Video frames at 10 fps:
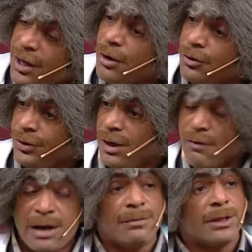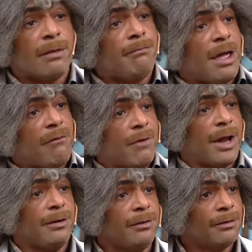ही होती है वन मतलब मैं
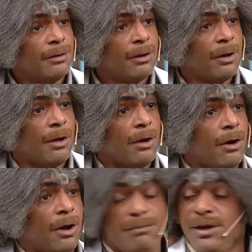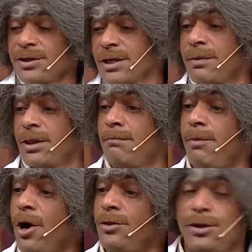वन और बी एच के मतलब
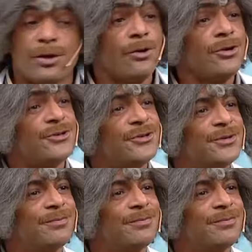बहुत ही खुश